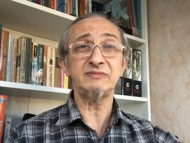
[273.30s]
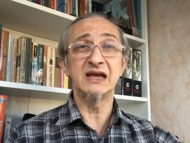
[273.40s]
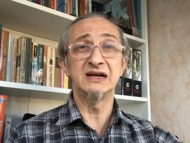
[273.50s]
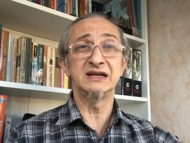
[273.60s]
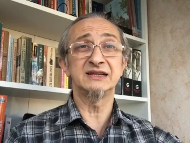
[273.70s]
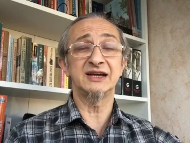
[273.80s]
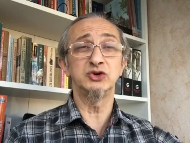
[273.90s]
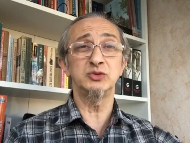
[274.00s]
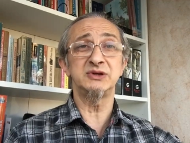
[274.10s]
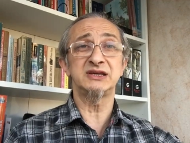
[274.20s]
Э,
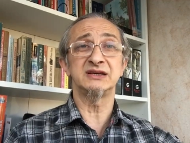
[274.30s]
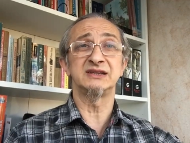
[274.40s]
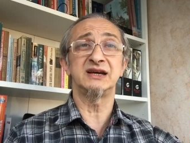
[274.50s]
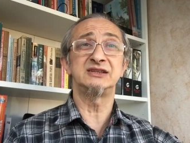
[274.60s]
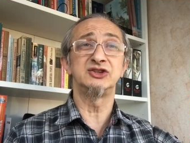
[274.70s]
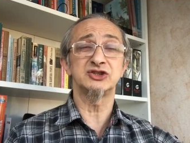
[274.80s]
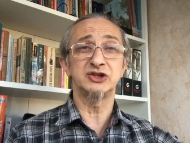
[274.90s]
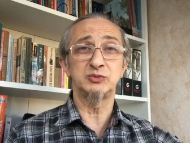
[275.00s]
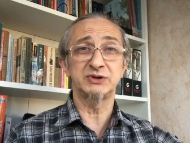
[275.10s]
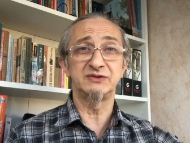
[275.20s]
экономики, да, они
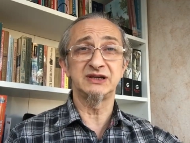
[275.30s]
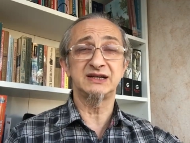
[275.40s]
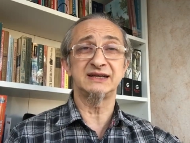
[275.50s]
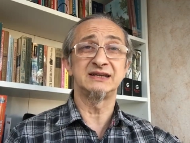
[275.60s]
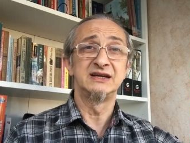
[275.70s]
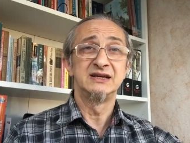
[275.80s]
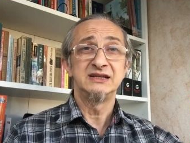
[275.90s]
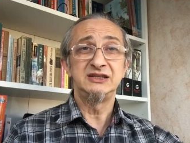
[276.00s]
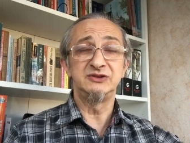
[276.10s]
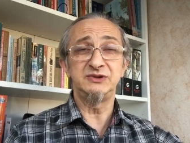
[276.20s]
начинают привлекать
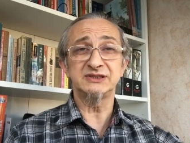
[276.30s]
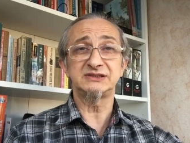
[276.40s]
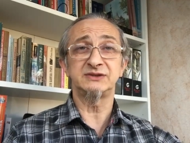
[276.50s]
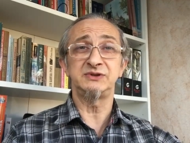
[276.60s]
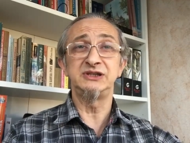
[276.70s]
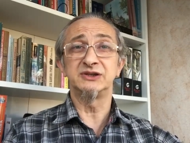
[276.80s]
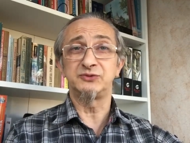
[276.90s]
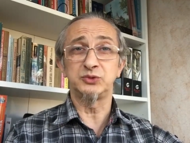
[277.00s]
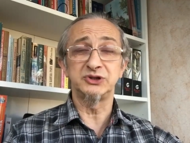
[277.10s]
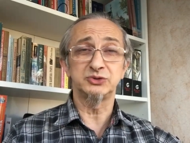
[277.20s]
инвесторов и на
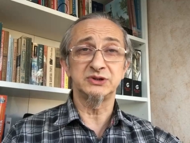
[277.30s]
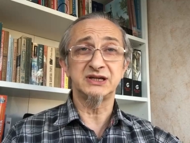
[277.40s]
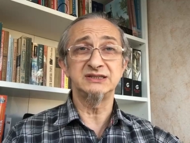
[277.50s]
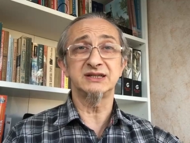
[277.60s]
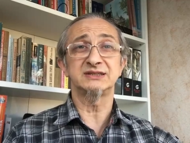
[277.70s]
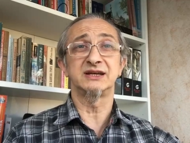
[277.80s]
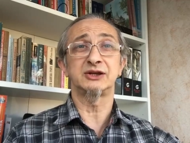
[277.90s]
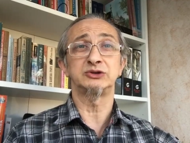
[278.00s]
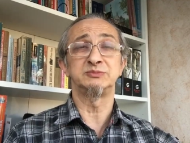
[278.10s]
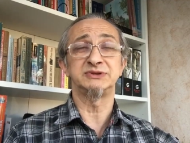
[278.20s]
фоне той коррекции,
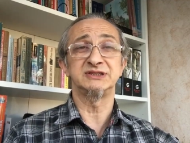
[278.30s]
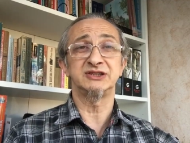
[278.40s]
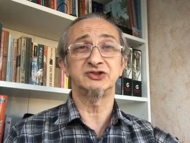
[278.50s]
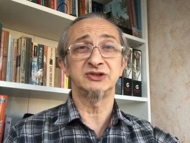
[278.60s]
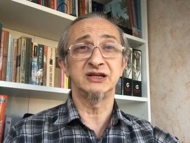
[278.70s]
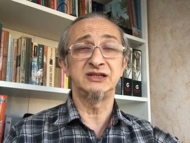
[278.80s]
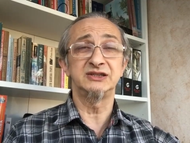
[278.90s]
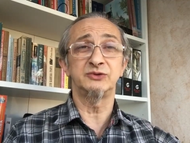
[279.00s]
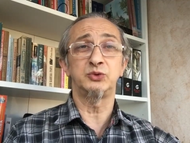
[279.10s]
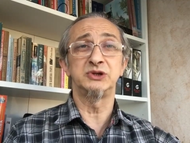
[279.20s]
которая произошла, и
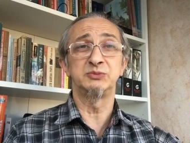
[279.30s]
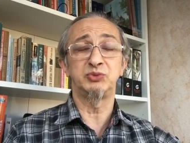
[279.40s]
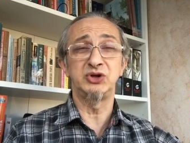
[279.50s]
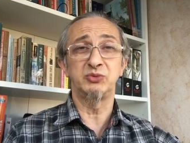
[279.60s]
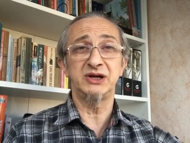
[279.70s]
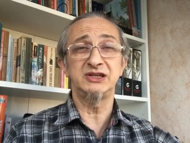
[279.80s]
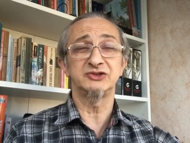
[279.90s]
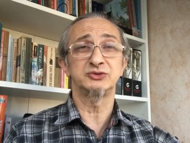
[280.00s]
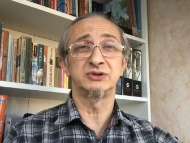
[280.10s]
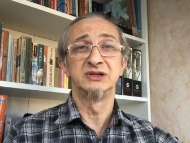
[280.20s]
на фоне понимания,
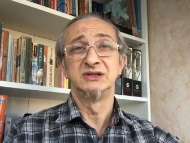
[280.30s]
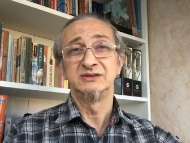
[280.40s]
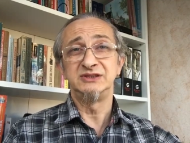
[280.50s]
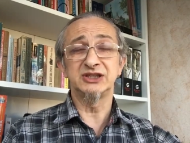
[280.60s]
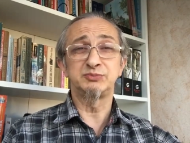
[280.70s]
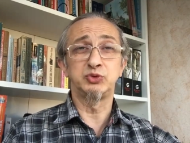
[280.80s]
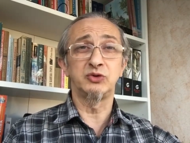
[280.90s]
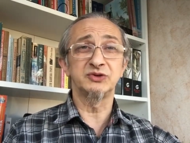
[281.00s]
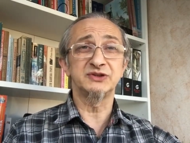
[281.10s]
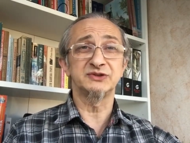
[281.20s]
что нет
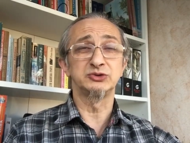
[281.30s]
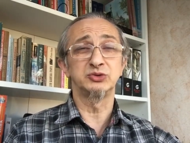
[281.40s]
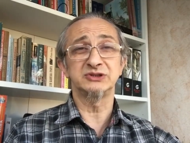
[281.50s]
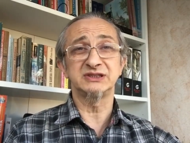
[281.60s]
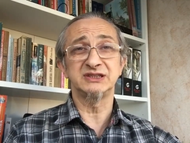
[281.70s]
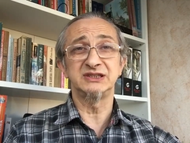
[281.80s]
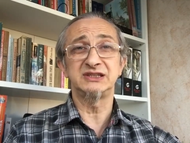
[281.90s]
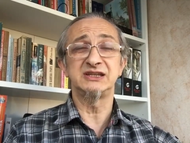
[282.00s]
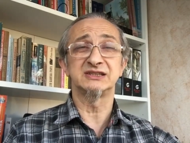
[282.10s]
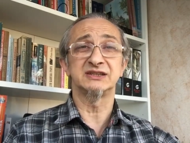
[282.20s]
повода с другой стороны,
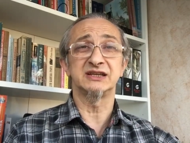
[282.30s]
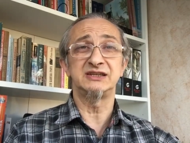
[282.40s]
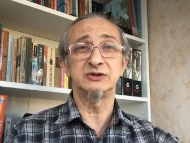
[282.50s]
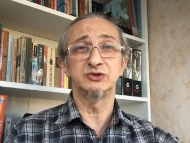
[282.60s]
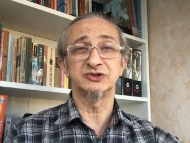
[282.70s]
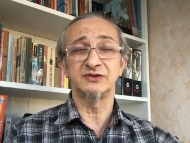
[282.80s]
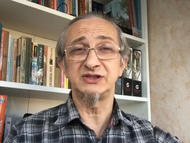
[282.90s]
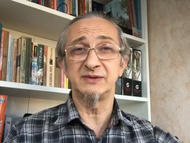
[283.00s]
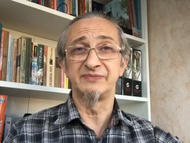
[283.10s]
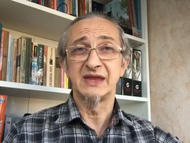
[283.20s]
каких-то таких уж
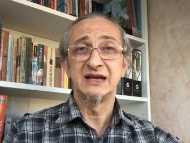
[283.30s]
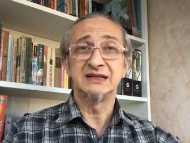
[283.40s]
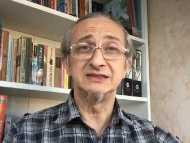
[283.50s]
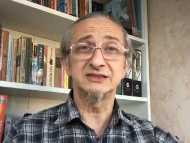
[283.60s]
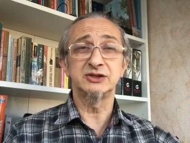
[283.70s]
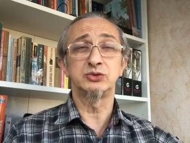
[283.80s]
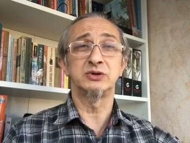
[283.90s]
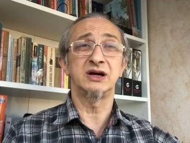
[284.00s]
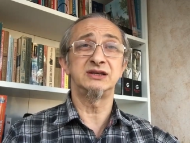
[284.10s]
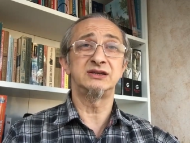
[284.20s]
совсем резких
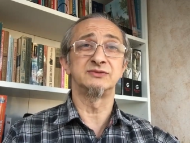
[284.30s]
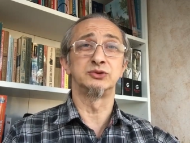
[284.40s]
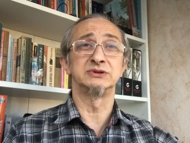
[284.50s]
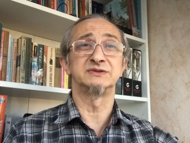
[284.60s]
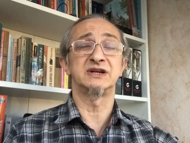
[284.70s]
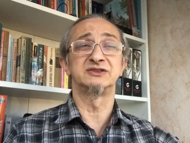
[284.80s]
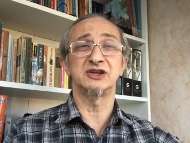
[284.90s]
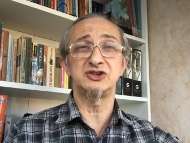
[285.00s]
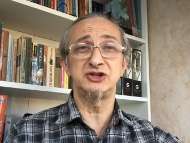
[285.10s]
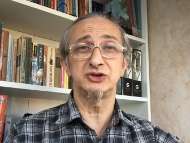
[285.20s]
уходить в доллар как
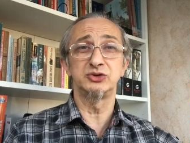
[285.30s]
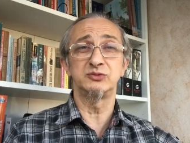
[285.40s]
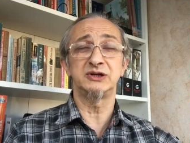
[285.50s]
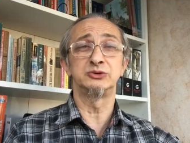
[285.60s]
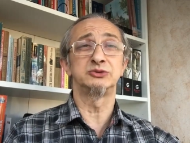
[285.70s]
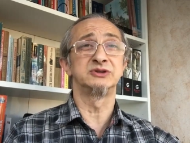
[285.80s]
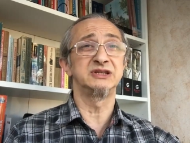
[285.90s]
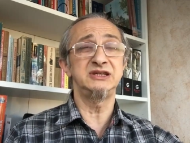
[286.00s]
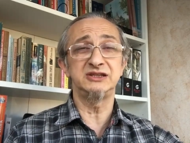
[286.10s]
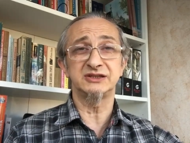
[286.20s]
защитную валюту,
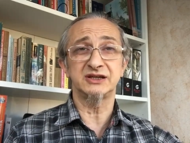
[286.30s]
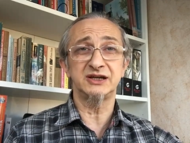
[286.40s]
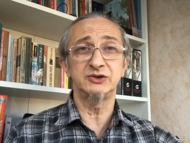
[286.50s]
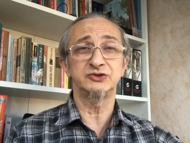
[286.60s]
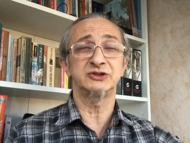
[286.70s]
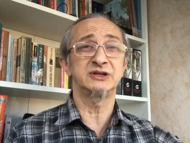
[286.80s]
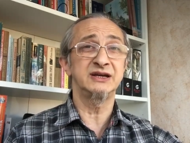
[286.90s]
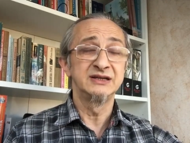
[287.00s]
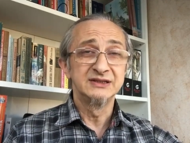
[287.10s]
да и не такая уж она